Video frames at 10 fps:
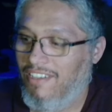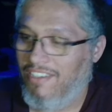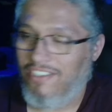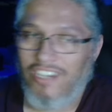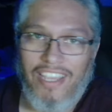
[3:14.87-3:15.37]

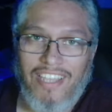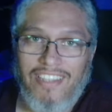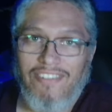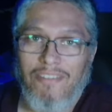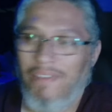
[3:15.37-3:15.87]
já entra
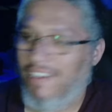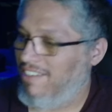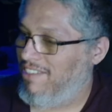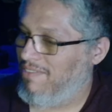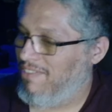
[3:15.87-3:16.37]
no
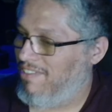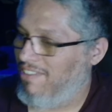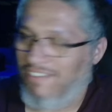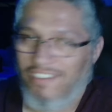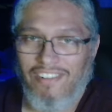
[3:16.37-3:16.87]
aplicativo do seu
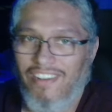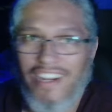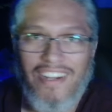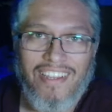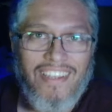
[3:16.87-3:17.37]
celular